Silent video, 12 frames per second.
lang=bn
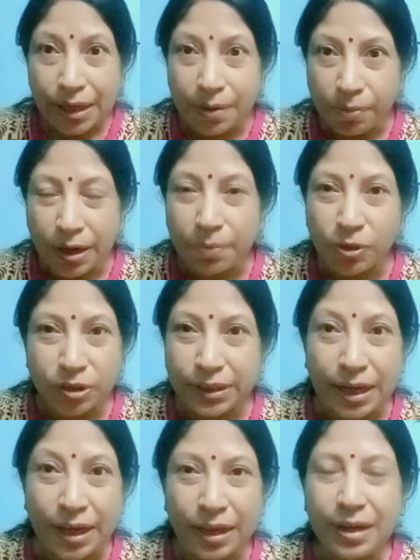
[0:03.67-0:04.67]
কি বললে
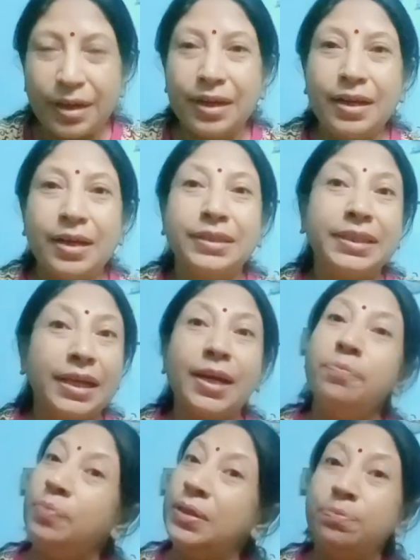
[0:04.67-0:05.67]
মন্দিরা দেখলাম
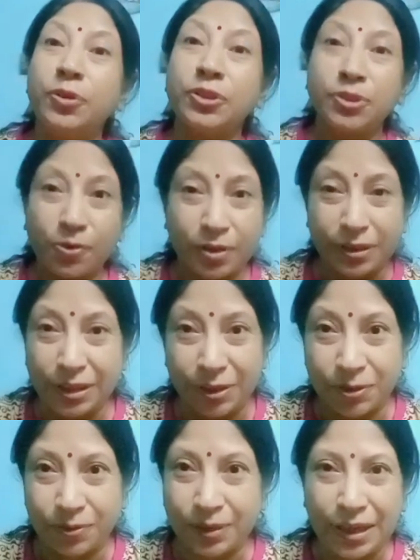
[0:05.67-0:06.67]
পিন পোস্টও করে
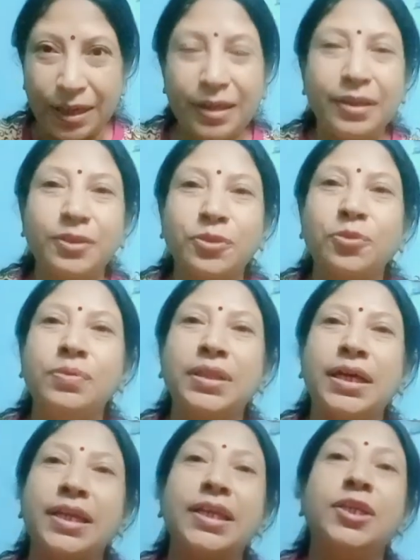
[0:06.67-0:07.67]
দিয়েছো তাই না তুমি
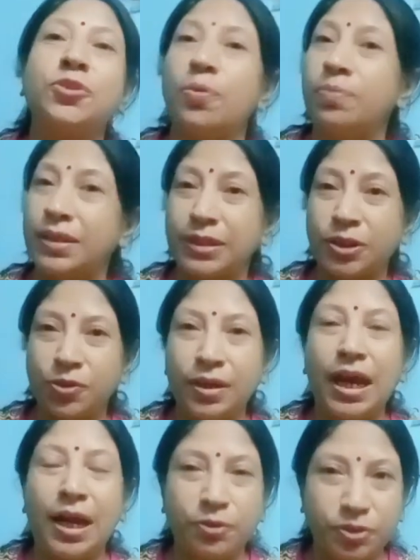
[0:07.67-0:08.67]
নাকি সোমনাথের সঙ্গে
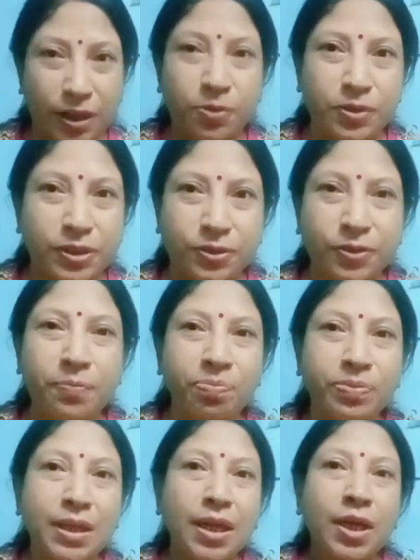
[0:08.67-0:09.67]
আলোচনা করেছো
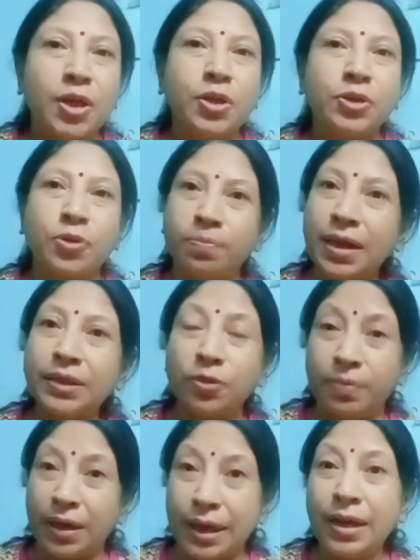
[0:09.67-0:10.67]
সোমনাথ
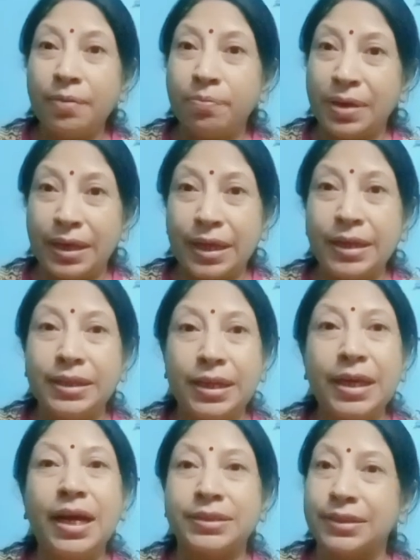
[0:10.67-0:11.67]
তোমাকে মেয়েকে নিয়ে
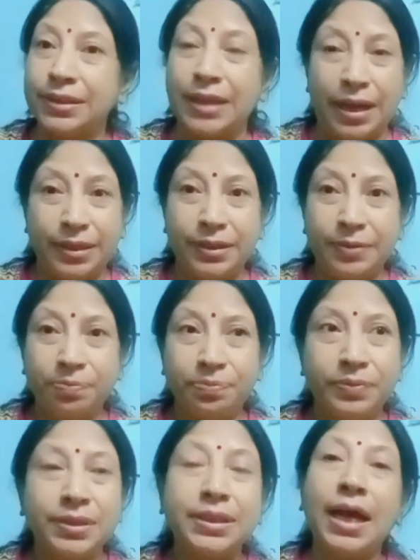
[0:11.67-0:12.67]
আসতে দেয়নি
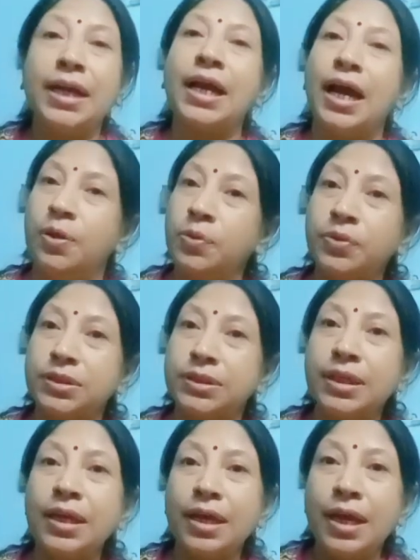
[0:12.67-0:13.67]
তার কারণ
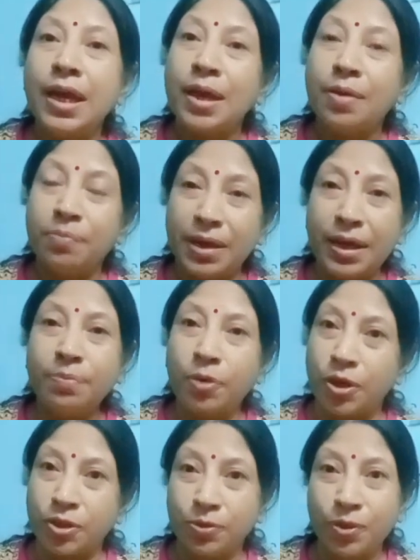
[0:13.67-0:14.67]
হচ্ছে মেয়ের
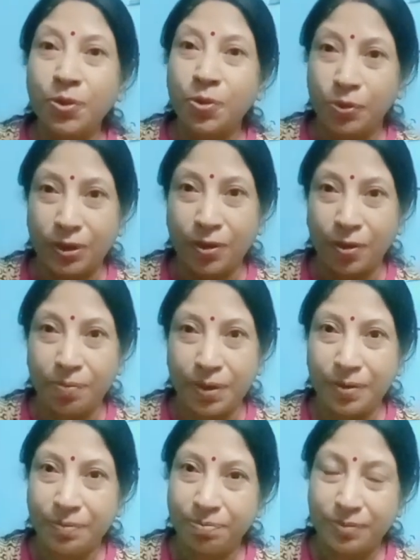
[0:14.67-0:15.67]
পড়াশোনার ক্ষতি হবে
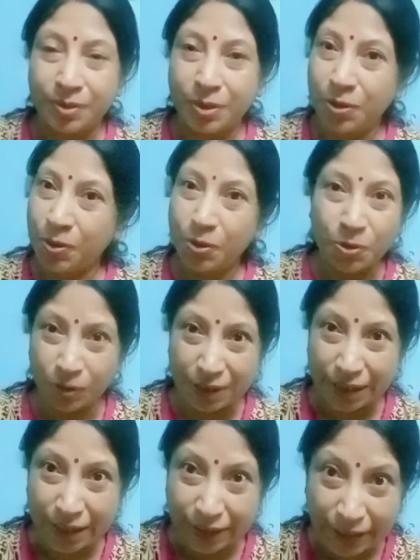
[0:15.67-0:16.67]
সত্যি
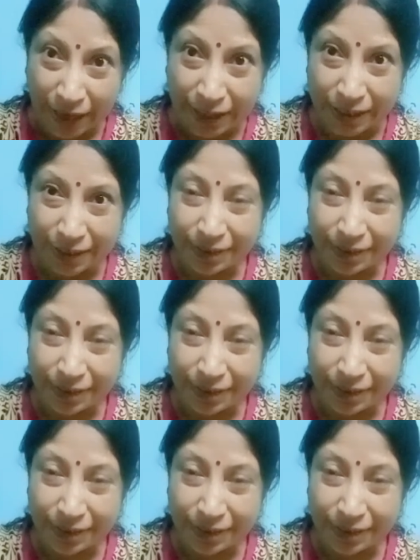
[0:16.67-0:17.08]
কি তাই